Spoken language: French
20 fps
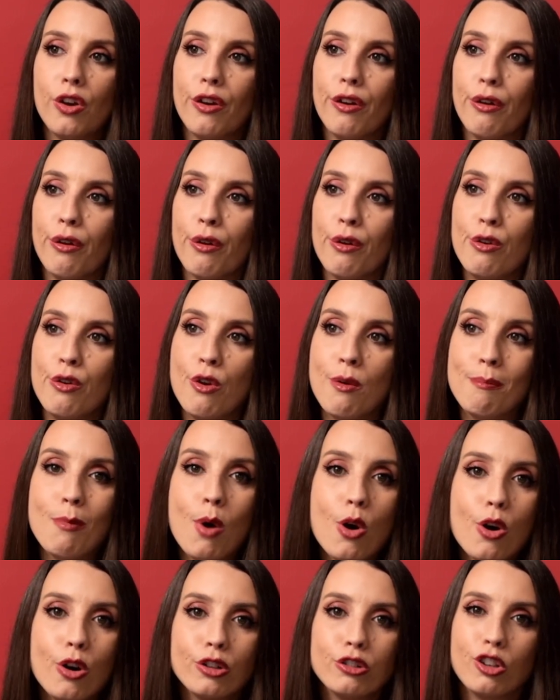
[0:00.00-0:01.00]
euh, le
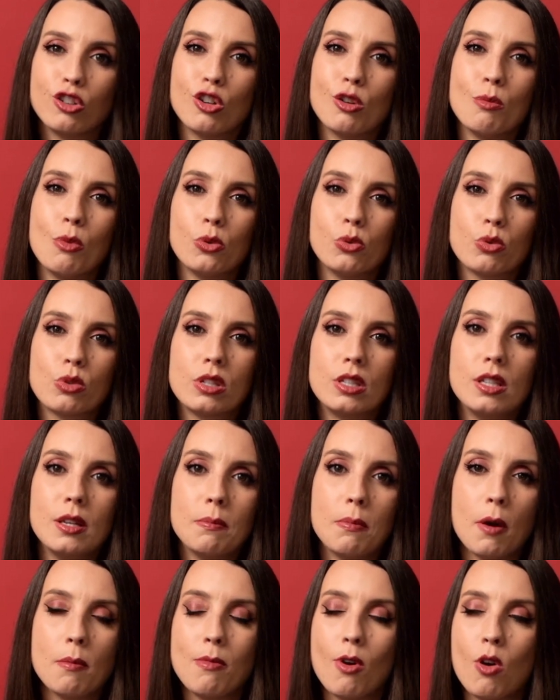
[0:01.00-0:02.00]
mode de mon outil n'est
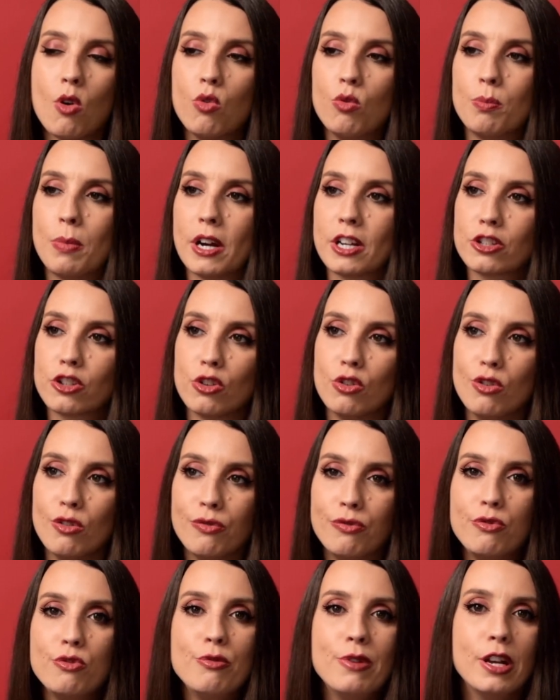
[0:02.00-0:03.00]
pas bon ou parce que le
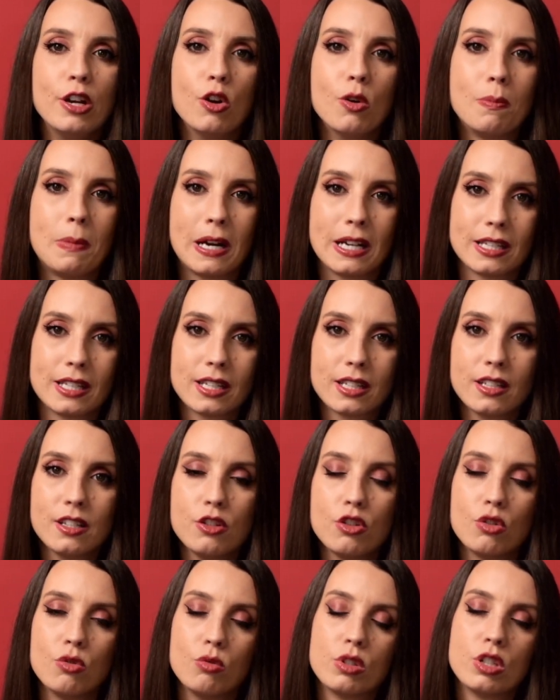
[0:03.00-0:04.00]
flux et l'opacité
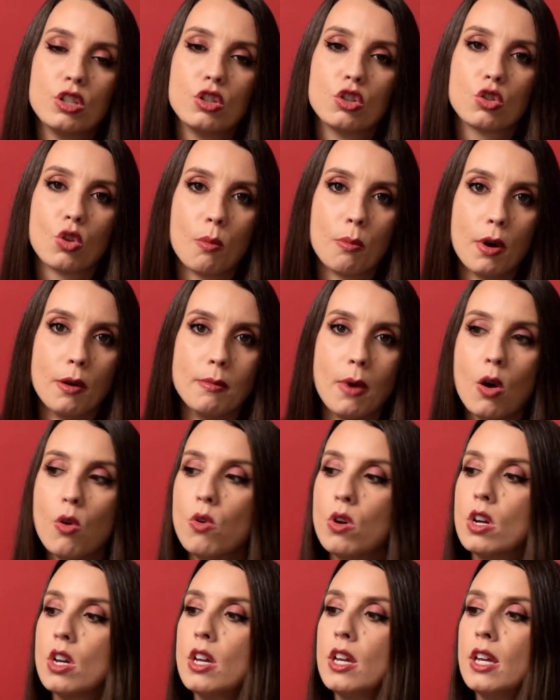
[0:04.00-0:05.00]
de l'outil ne sont pas bons.